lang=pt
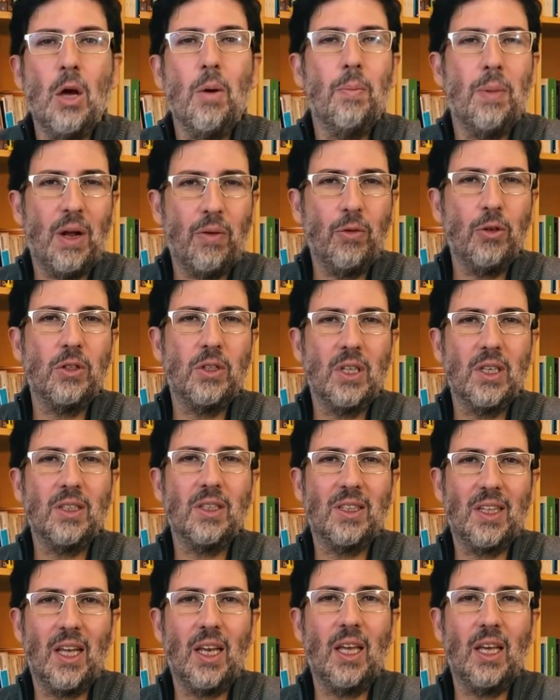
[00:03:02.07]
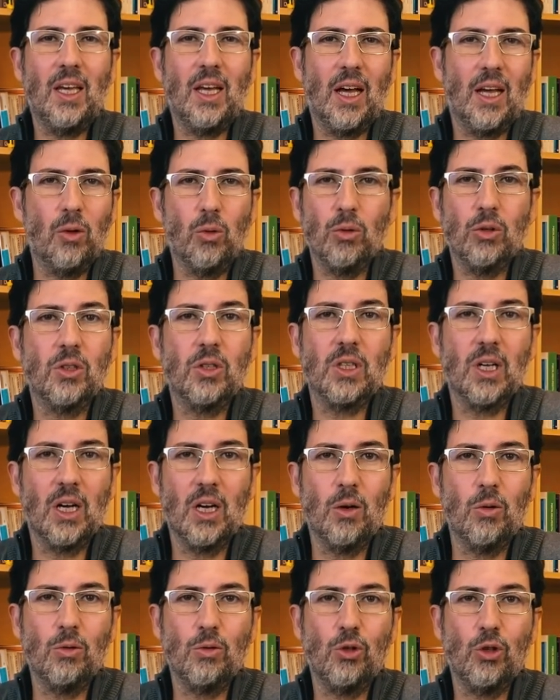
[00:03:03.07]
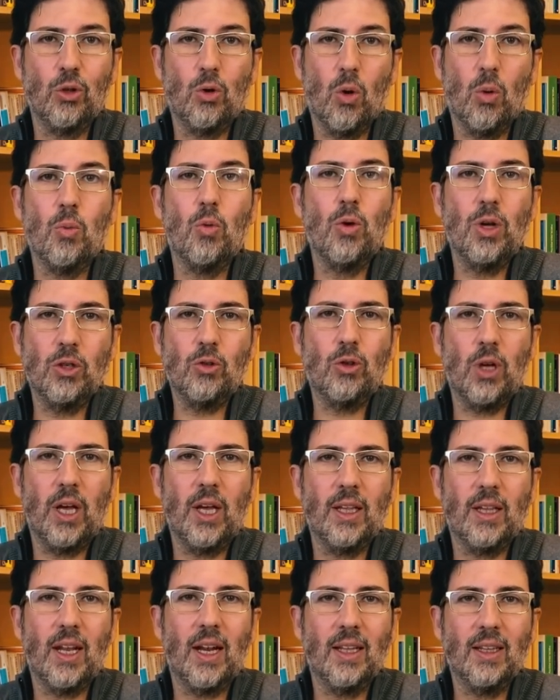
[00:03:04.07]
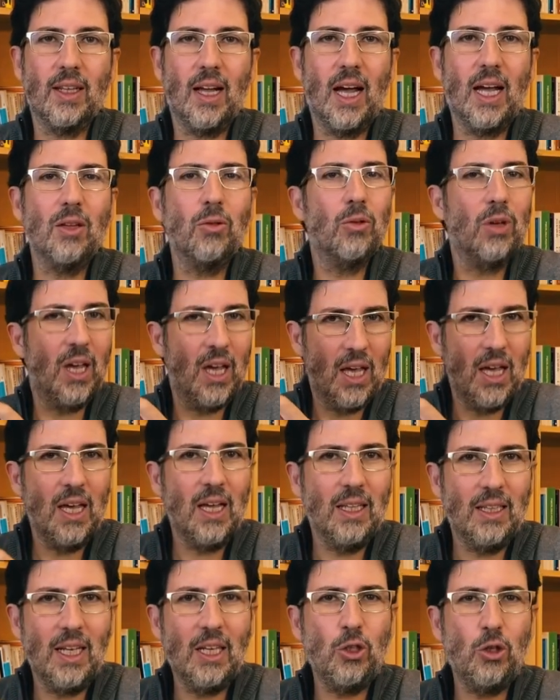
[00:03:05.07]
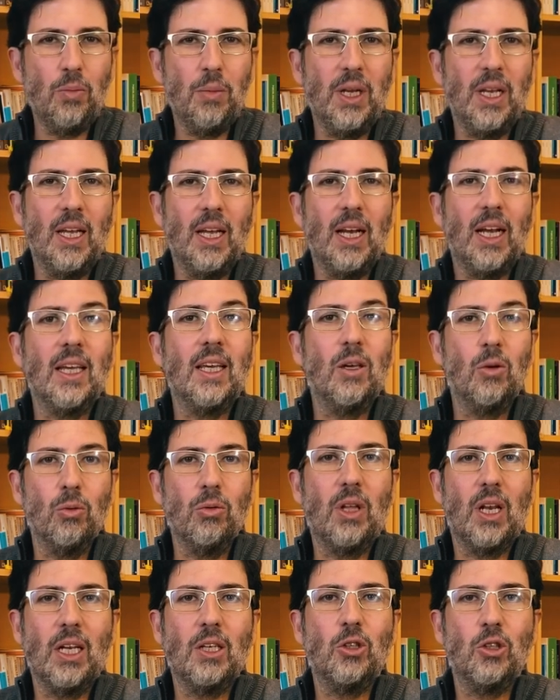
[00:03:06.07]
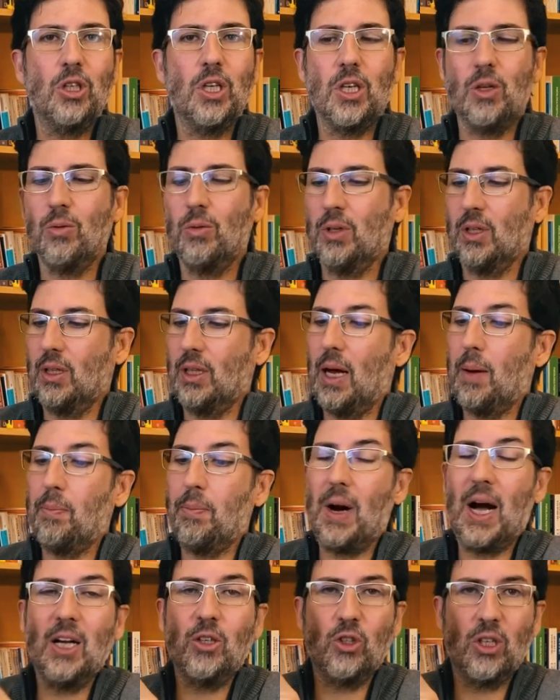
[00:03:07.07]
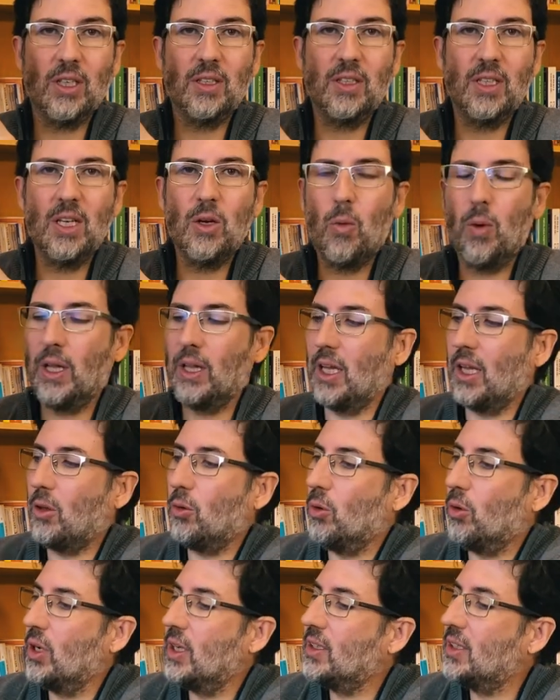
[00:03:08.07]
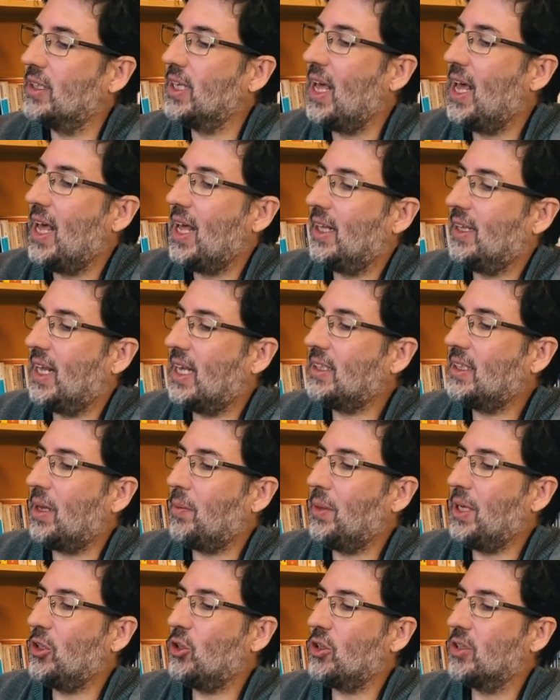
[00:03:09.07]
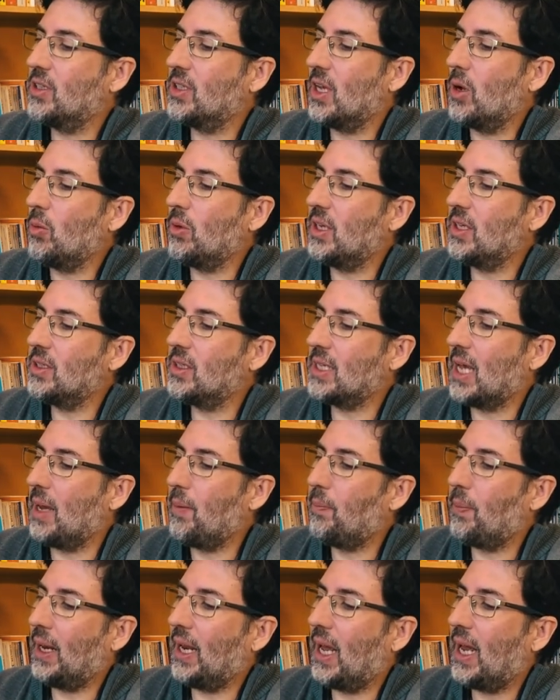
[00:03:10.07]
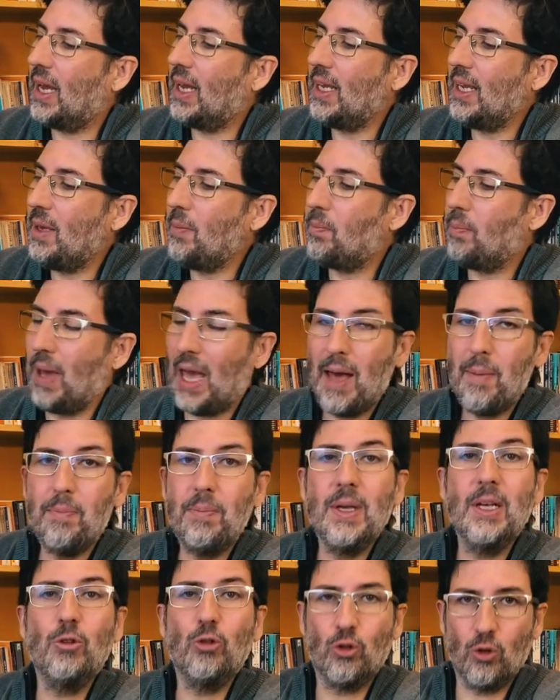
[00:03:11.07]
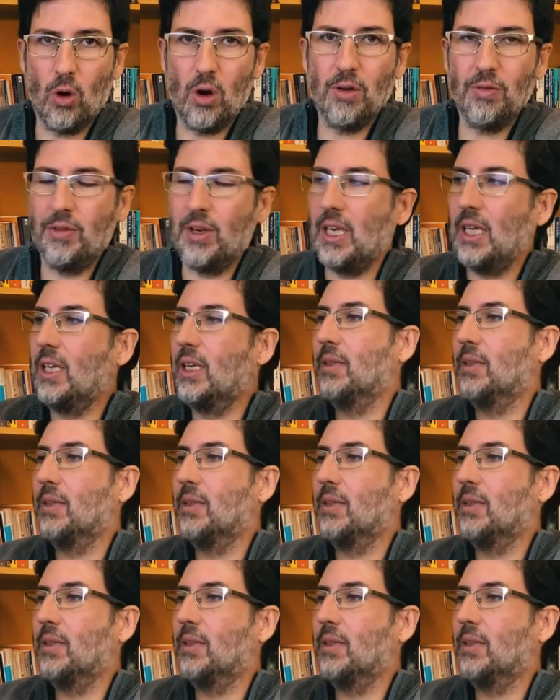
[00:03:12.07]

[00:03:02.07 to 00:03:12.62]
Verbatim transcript: Para vocês terem a noção de como isso é retratado, deixe-me ler aqui um trechinho, na página 52, desta medição que sai pela IBEP Jovem.